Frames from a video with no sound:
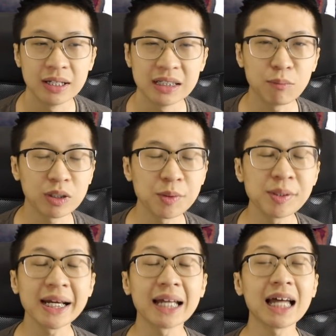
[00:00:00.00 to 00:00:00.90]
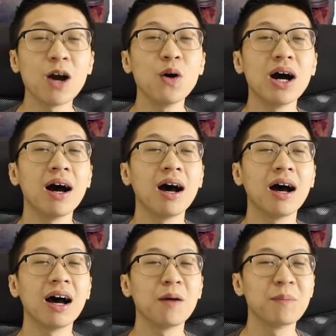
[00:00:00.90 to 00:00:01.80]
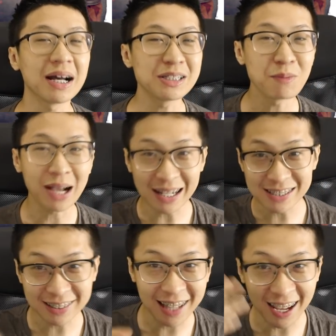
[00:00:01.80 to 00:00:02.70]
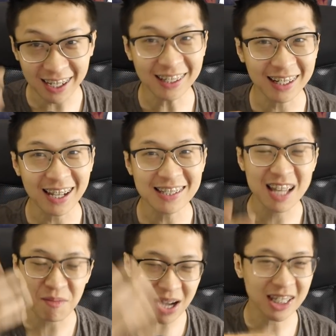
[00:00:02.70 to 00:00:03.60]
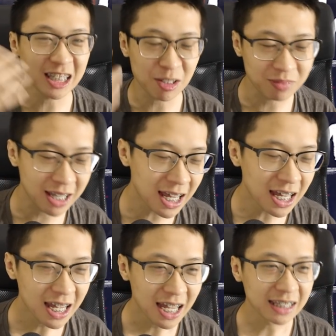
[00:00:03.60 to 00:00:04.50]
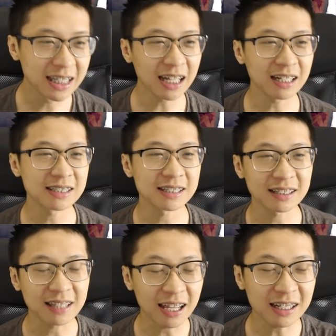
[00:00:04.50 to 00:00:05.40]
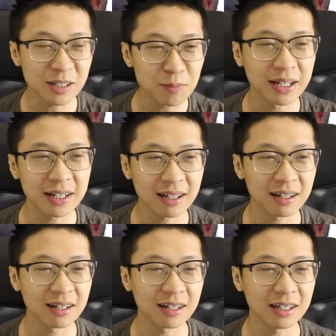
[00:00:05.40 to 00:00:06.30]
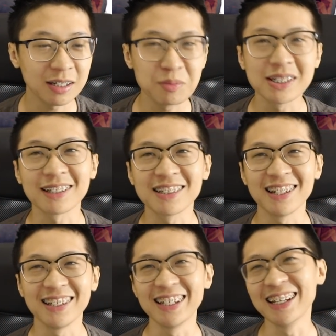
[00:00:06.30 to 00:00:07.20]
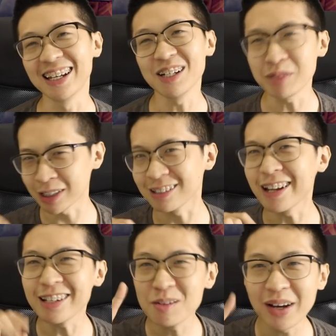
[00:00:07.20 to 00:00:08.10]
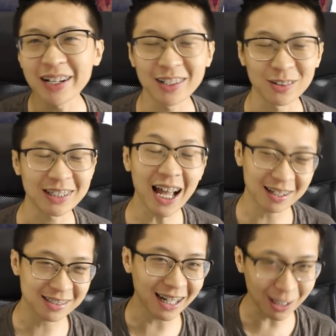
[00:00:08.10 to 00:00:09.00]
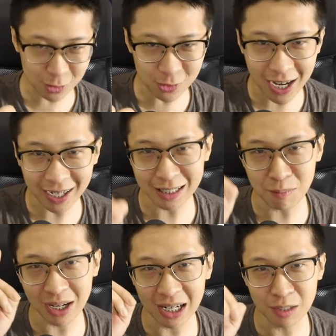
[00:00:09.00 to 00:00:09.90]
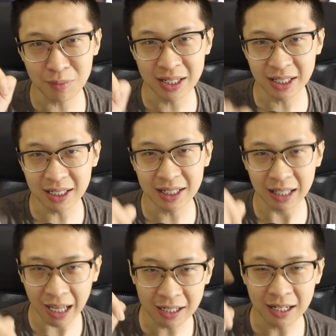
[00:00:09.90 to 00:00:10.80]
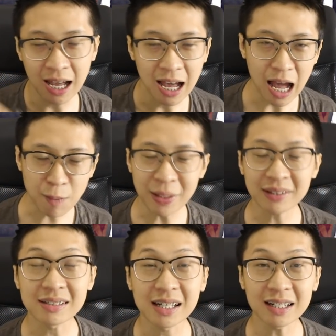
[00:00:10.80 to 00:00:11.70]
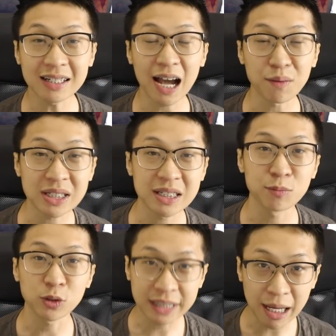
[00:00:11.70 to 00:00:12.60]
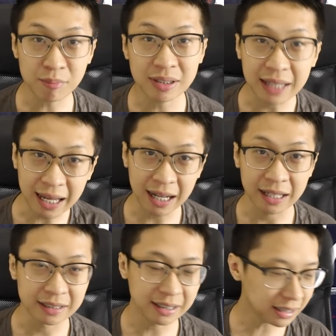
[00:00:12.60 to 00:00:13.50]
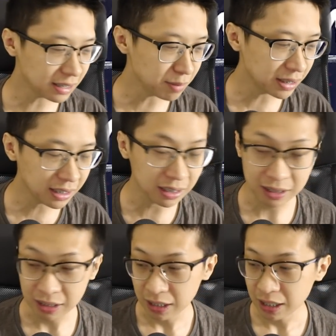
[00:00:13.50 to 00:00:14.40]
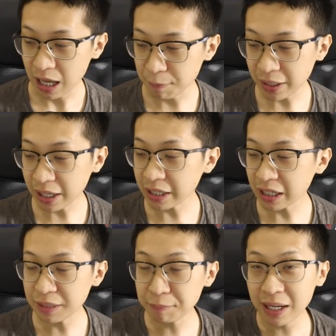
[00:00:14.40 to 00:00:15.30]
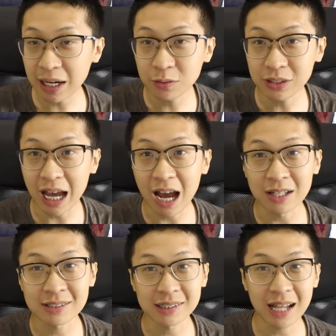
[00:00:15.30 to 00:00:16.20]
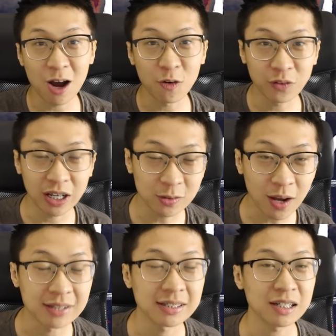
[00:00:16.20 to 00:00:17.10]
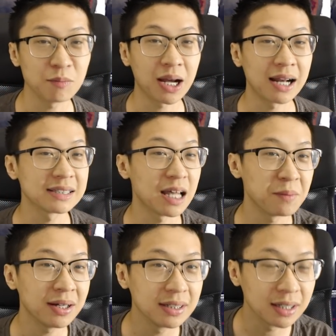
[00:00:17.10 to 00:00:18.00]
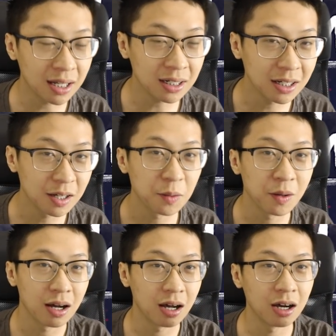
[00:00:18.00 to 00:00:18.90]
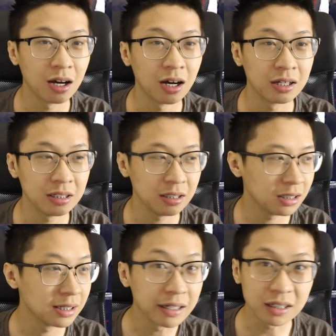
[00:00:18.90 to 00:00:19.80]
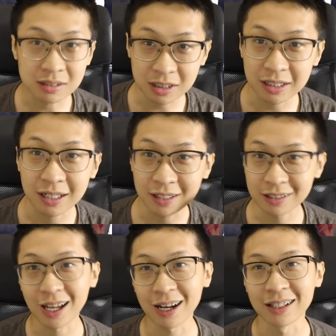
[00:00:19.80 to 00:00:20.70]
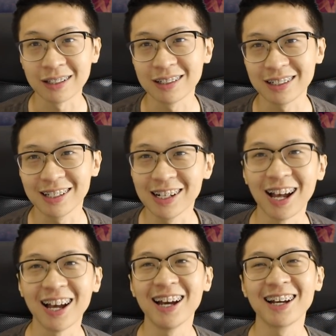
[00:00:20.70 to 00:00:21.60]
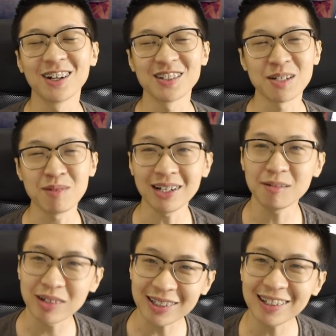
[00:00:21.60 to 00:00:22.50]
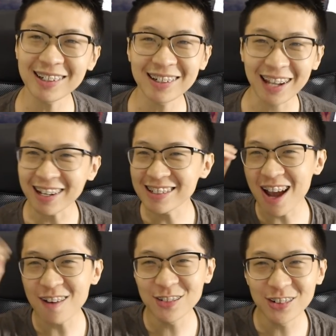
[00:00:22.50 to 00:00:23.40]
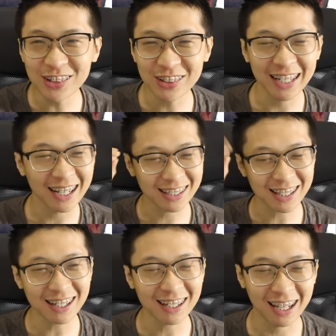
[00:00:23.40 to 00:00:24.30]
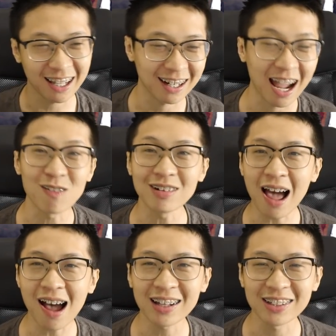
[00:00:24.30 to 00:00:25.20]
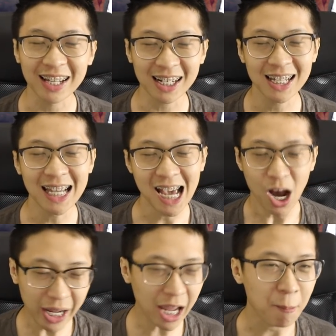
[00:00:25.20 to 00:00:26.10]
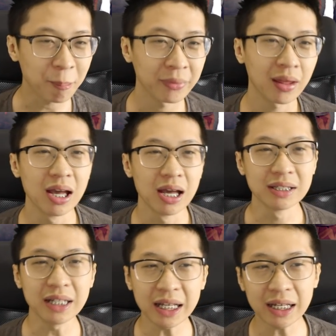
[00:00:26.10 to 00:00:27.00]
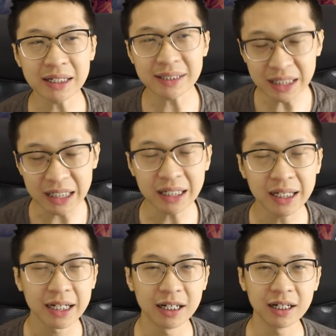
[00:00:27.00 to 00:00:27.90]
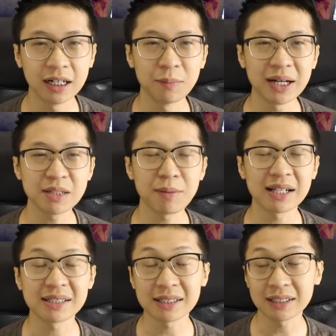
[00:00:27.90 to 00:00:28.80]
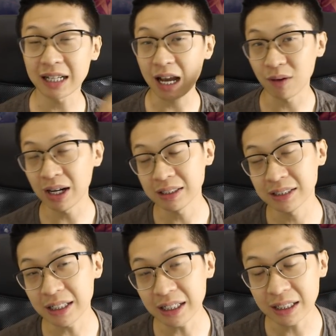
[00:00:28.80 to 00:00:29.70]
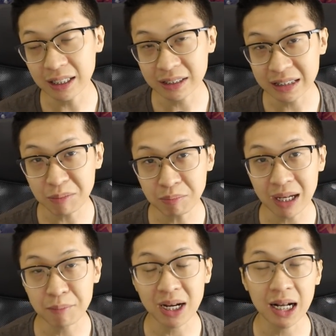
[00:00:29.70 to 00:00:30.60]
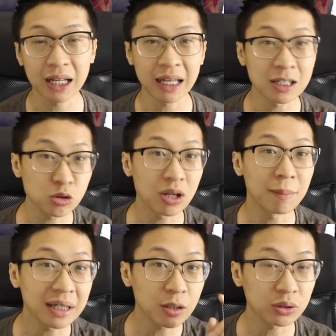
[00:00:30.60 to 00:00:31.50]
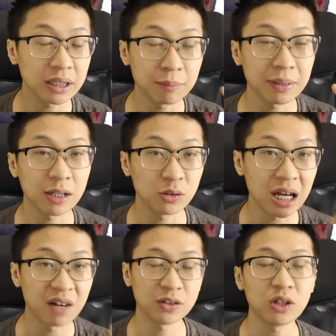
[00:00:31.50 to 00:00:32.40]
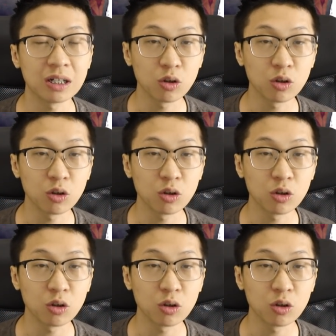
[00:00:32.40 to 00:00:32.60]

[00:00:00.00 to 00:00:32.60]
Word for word: Jadi buat teman-teman yang nggak tahu, uh, Bang Eji bakal ceritain ya siapa aja timnya dan ceritain gimana ini bisa terjadi. Gila, ini bisa terjadi gimana gitu. Dan selain itu juga kita bakal ngebandingin dengan apa yang terjadi di AWC Bootcamp di Thailand. Jadi kita bandingin apakah yang di Piala Dunia asli AOV itu hasilnya bakal sama dengan uh, di gladi resiknya yang di Thailand. Gila. Kalau sama kan berarti kayak di Javu gitu kayak kita kayak reka ulang gitu kan. Oke. Jadi di sini uh, Bang Eji bakal jelasin dari awal. Jadi tim yang bakal yang sudah mengikuti Piala Dunia AFC itu ada